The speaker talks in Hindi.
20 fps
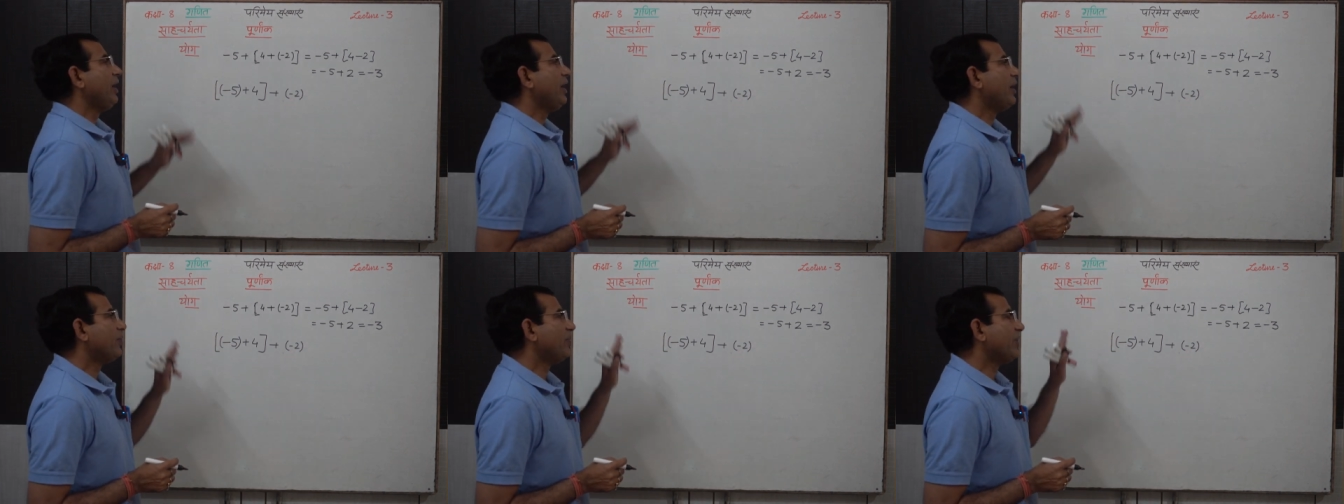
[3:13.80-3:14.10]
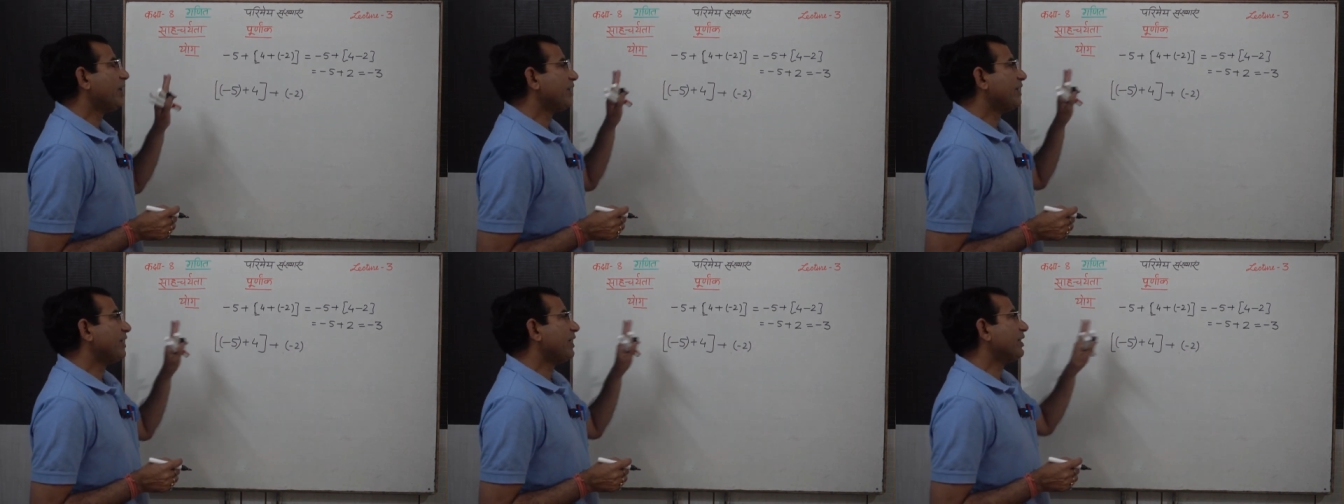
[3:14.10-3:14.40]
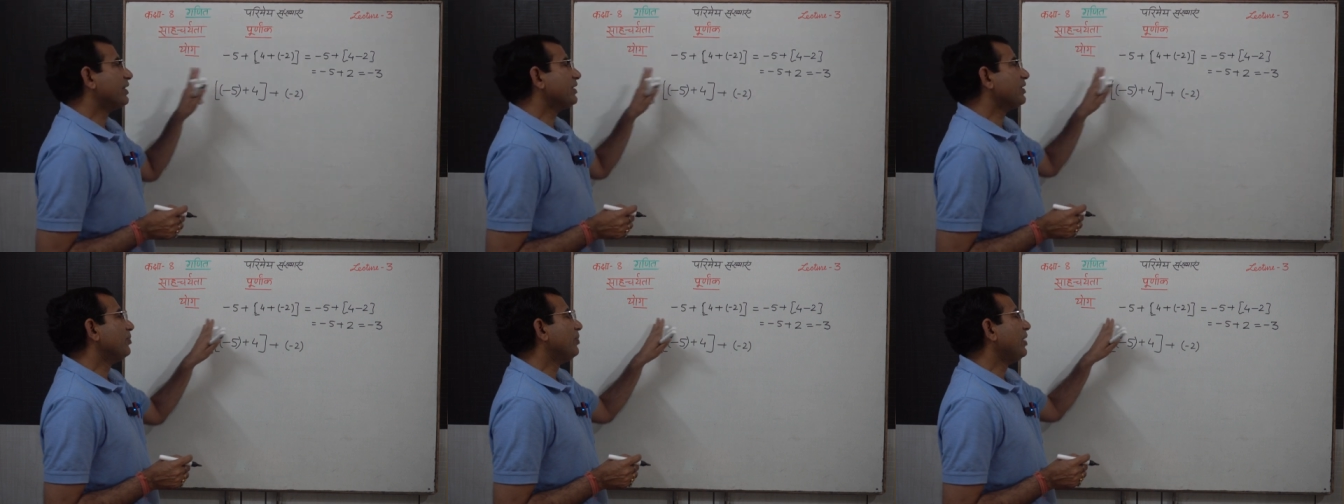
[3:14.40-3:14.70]
एक बार क्या
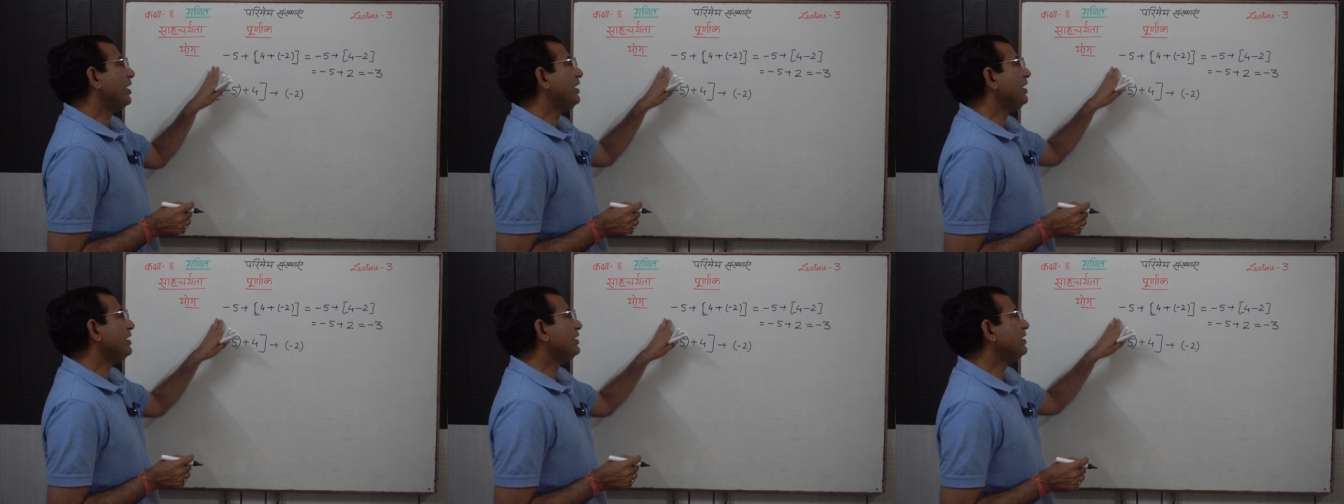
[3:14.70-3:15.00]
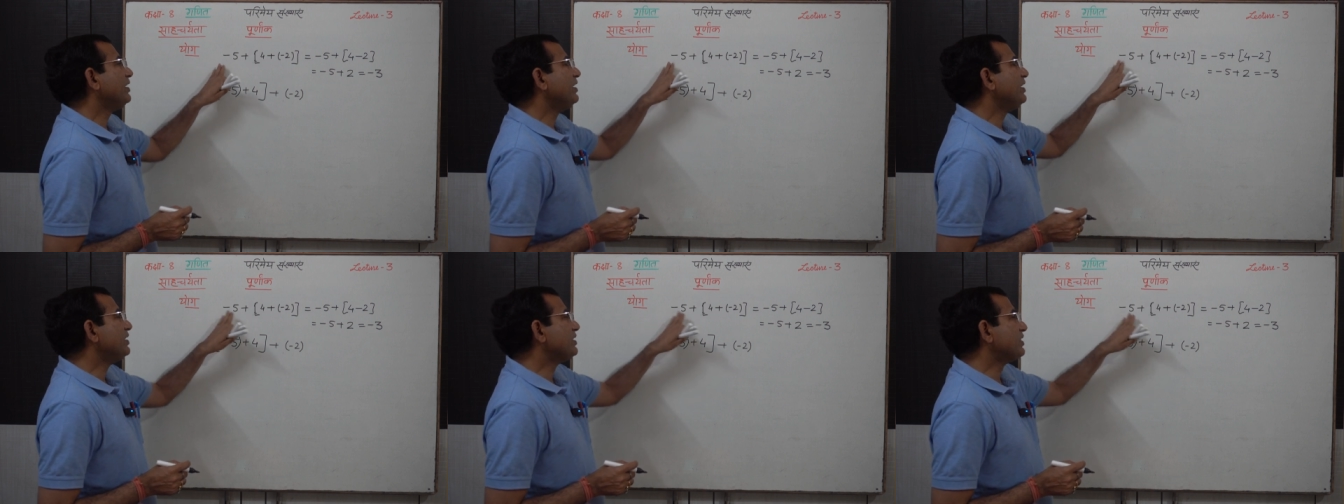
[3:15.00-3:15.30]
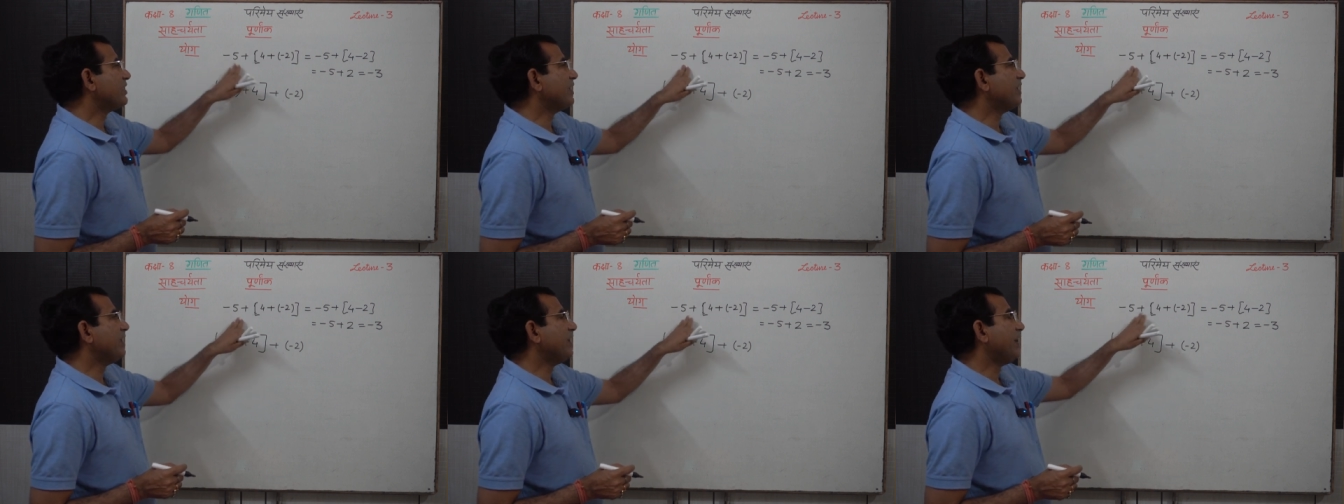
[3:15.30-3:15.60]
करते हैं मान लिया तीन
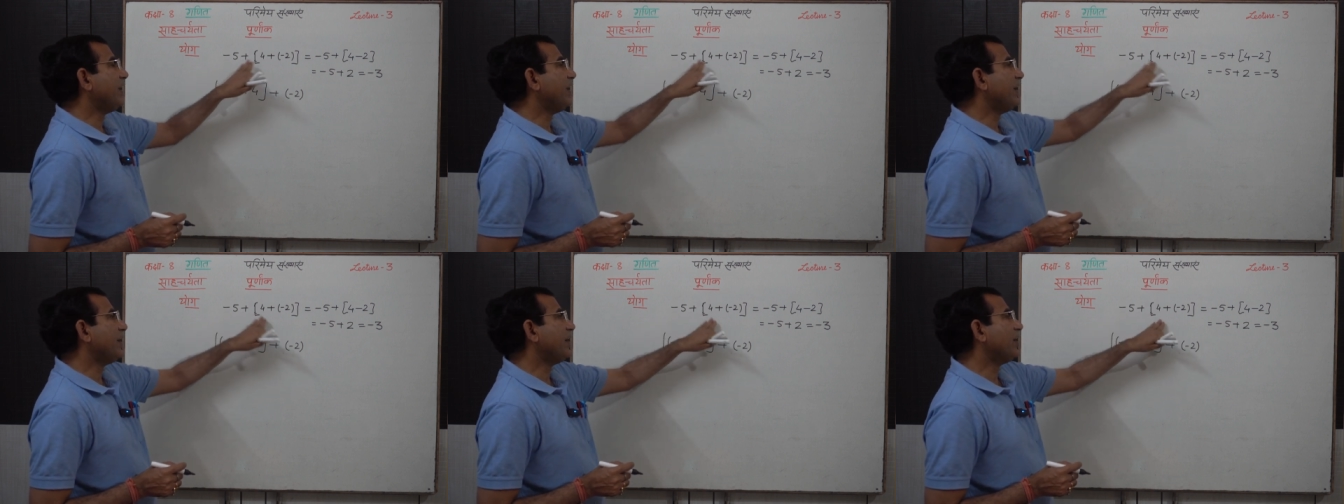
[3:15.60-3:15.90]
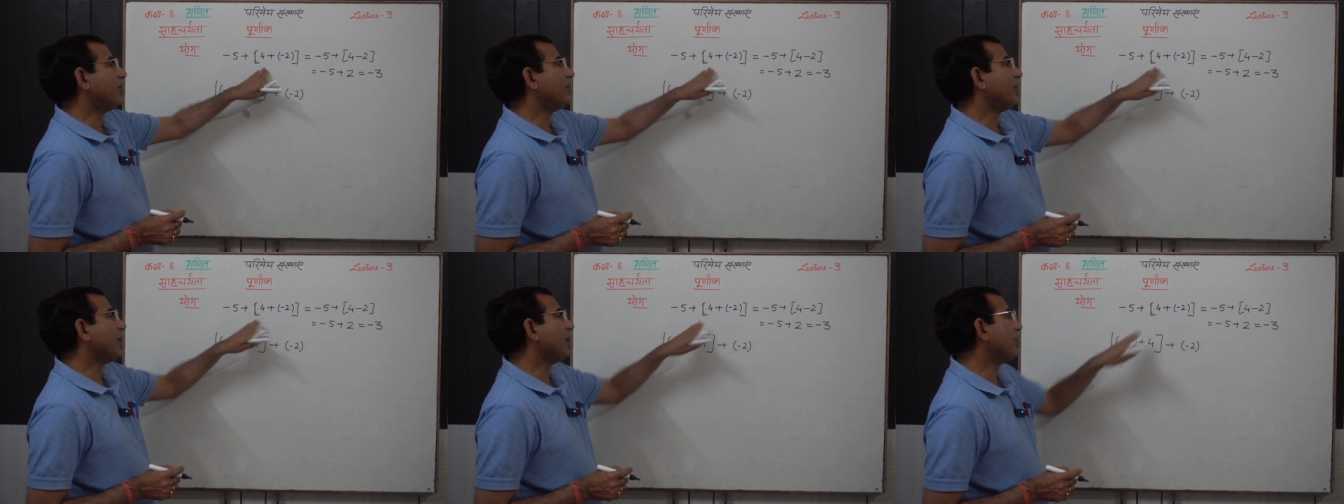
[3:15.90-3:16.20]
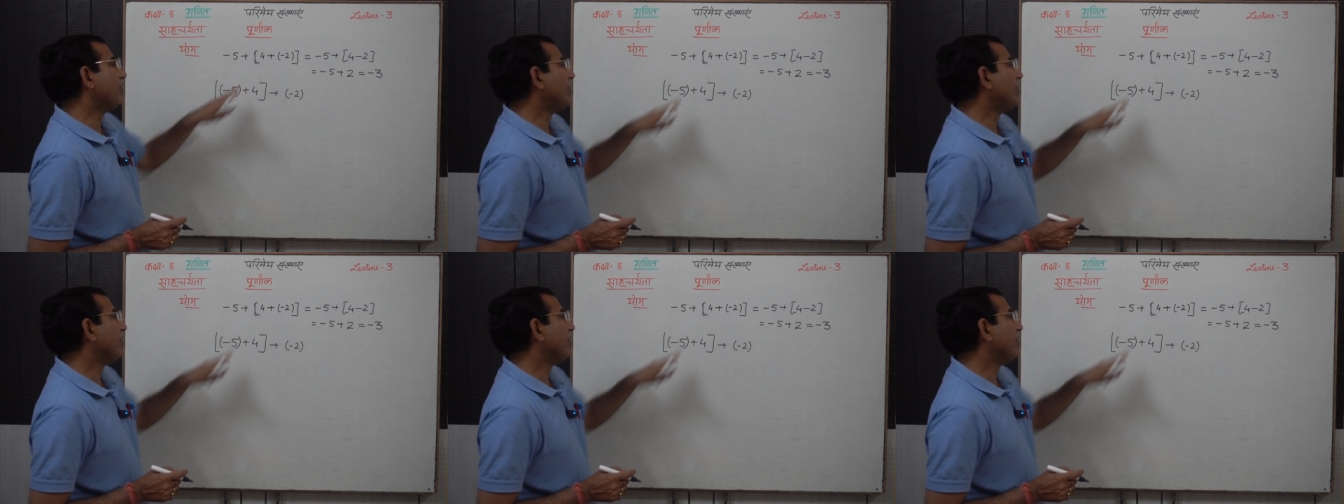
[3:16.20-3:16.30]
संख्याएं हैं हमारे